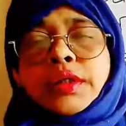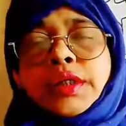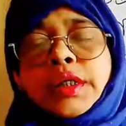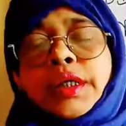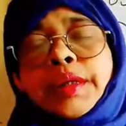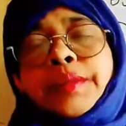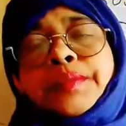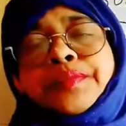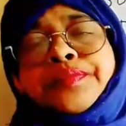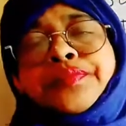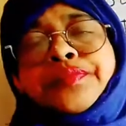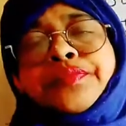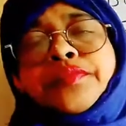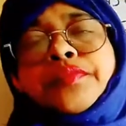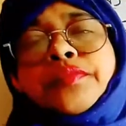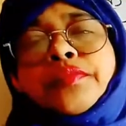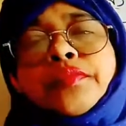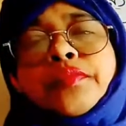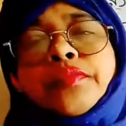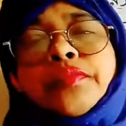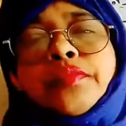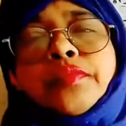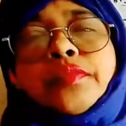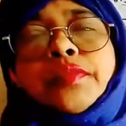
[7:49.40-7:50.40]
সে
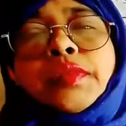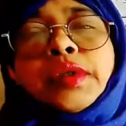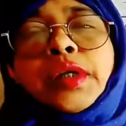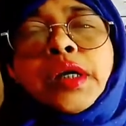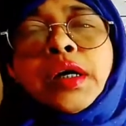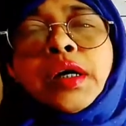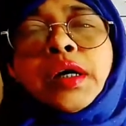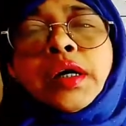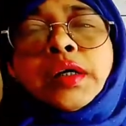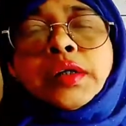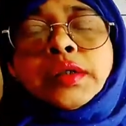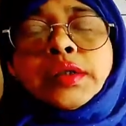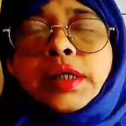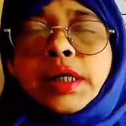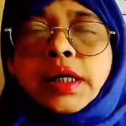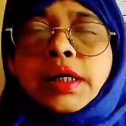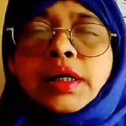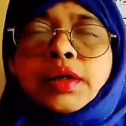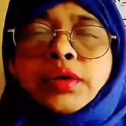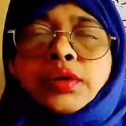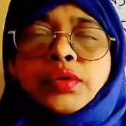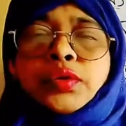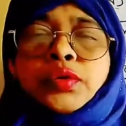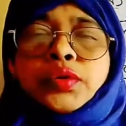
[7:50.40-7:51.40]
সে
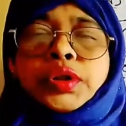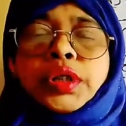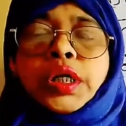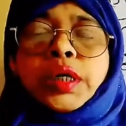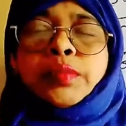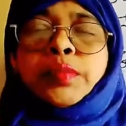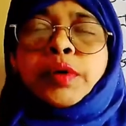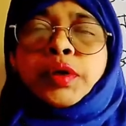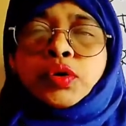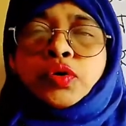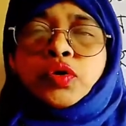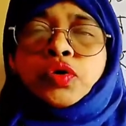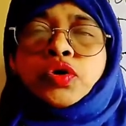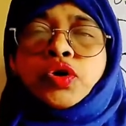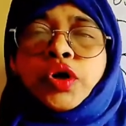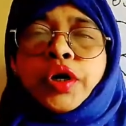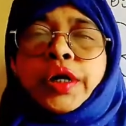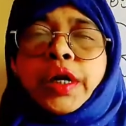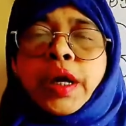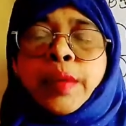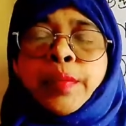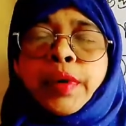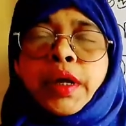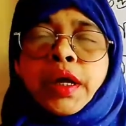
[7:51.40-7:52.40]
কিন্তু সেই
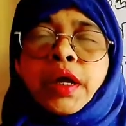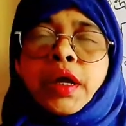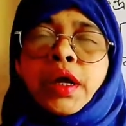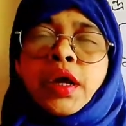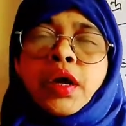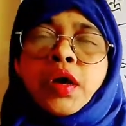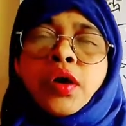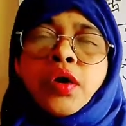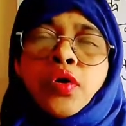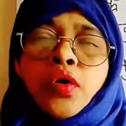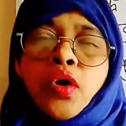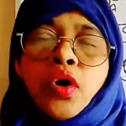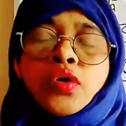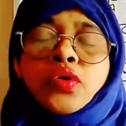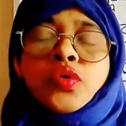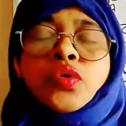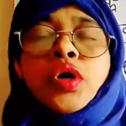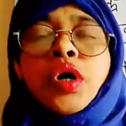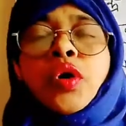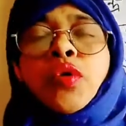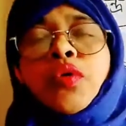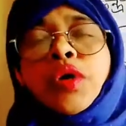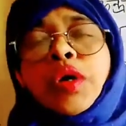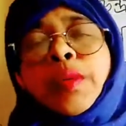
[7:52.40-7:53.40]
মৃত্যুঞ্জয়ের নামে
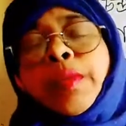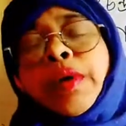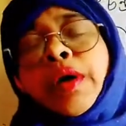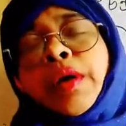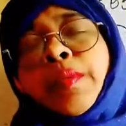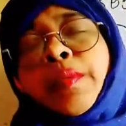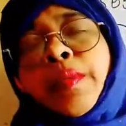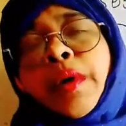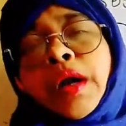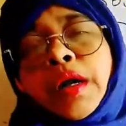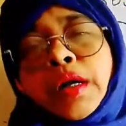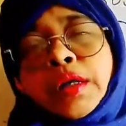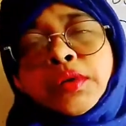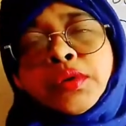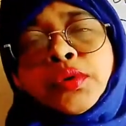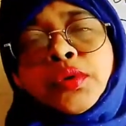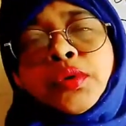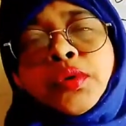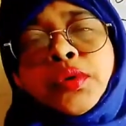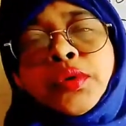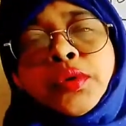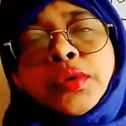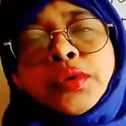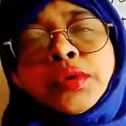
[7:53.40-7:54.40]
রটনা করে বেড়াতো
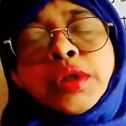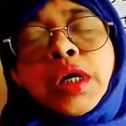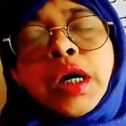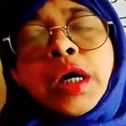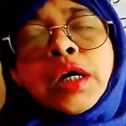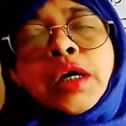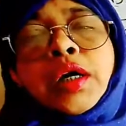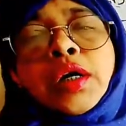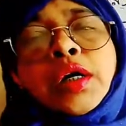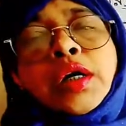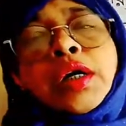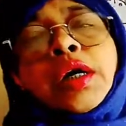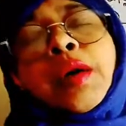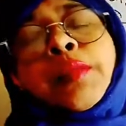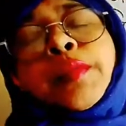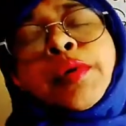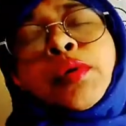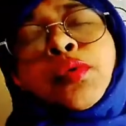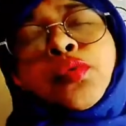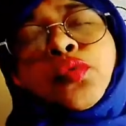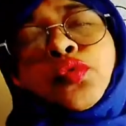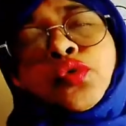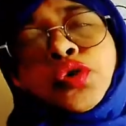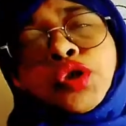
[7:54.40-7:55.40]
তার
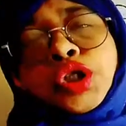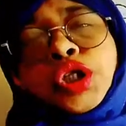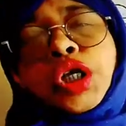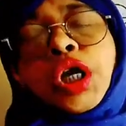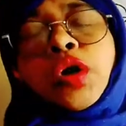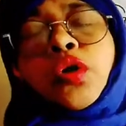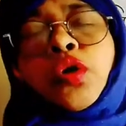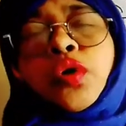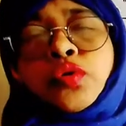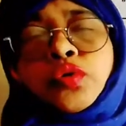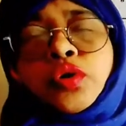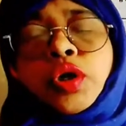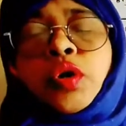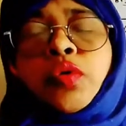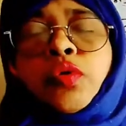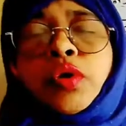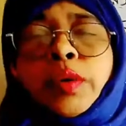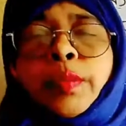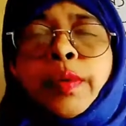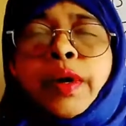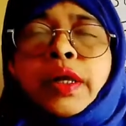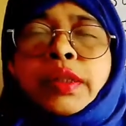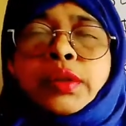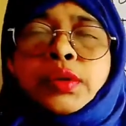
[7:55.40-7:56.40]
নামে কুচ্ছা রটনা
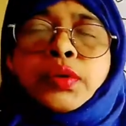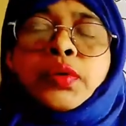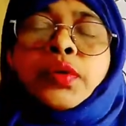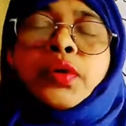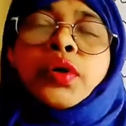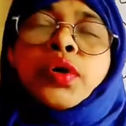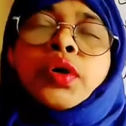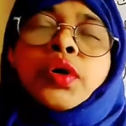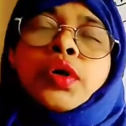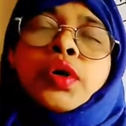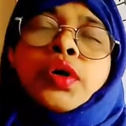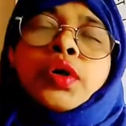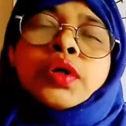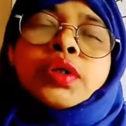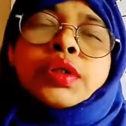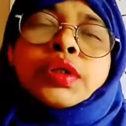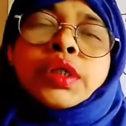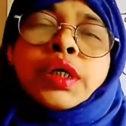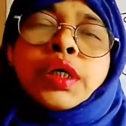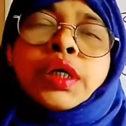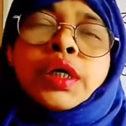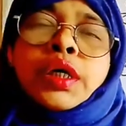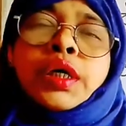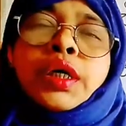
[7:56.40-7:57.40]
করে বেড়াতো
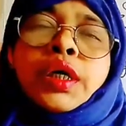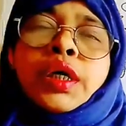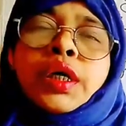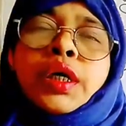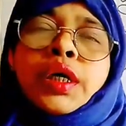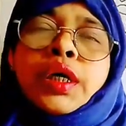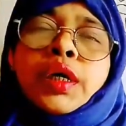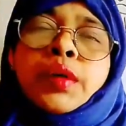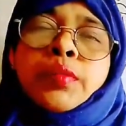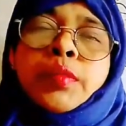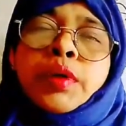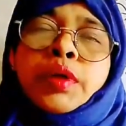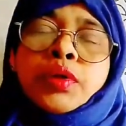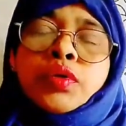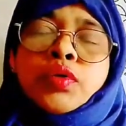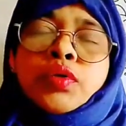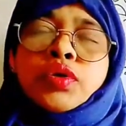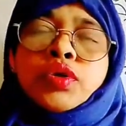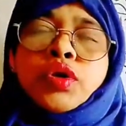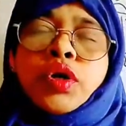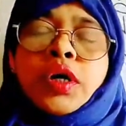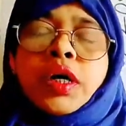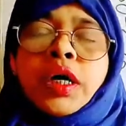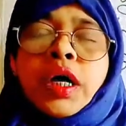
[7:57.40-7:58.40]
যে
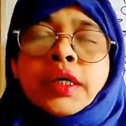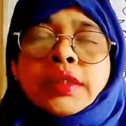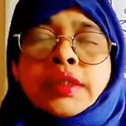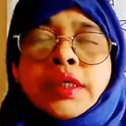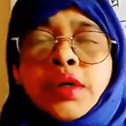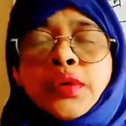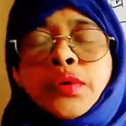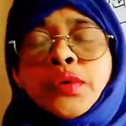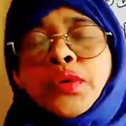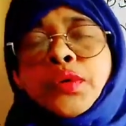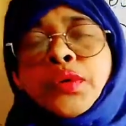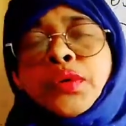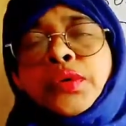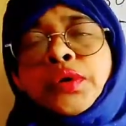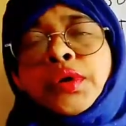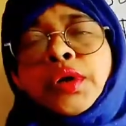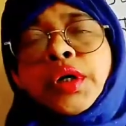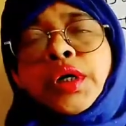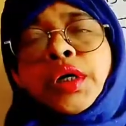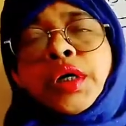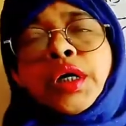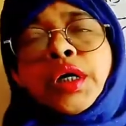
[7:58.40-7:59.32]
মৃত্যুঞ্জয় গাঁজাখোর